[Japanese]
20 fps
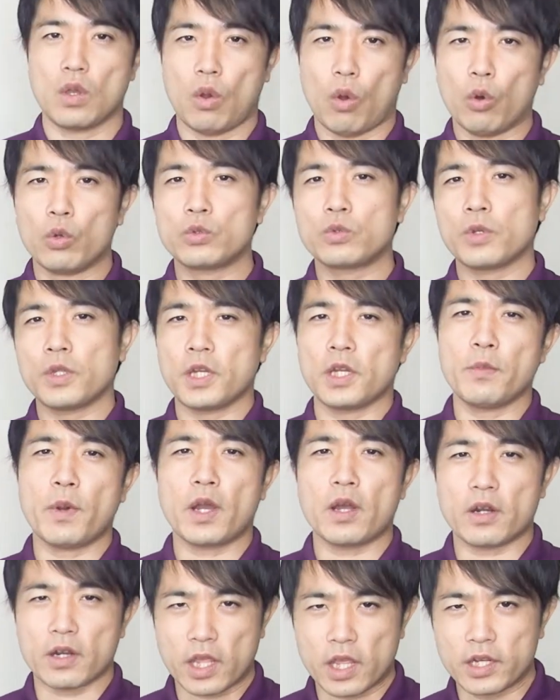本当に今
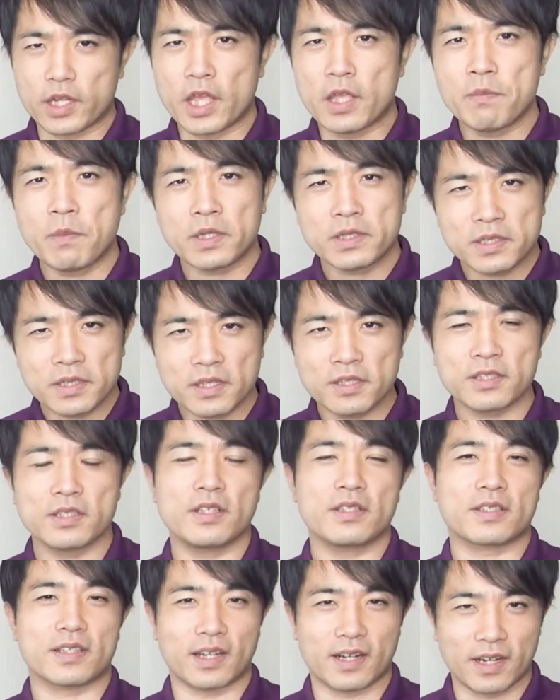からね、年末年始
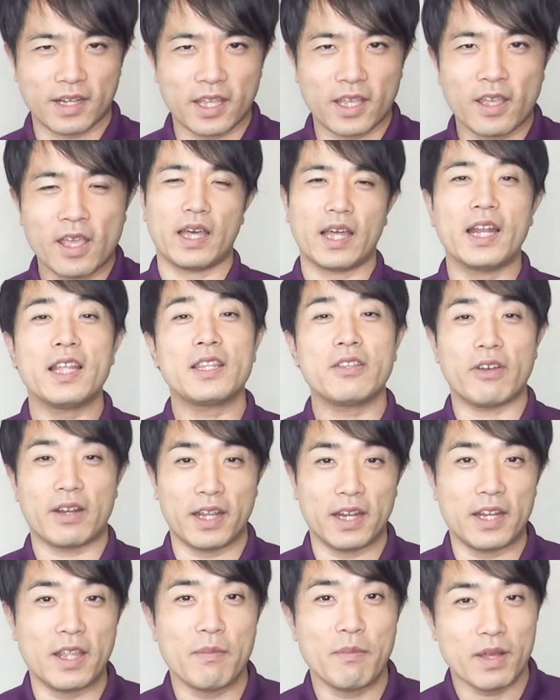ですからね、あなたは
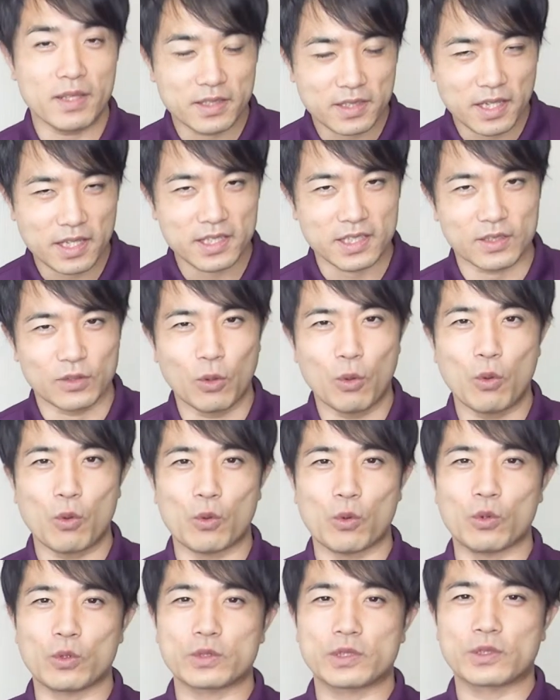ね、年末年始ど
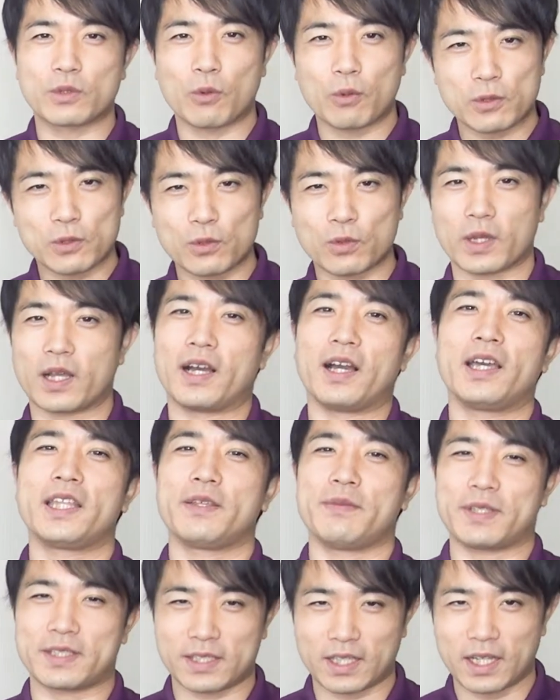う過ごそうと考え
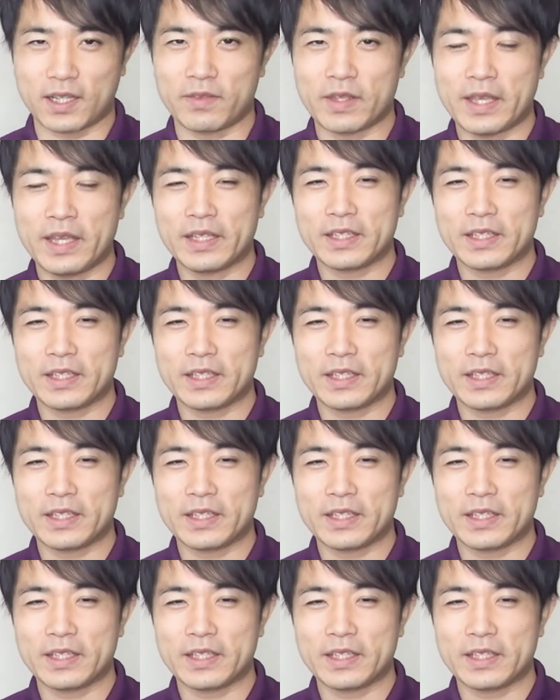てますか？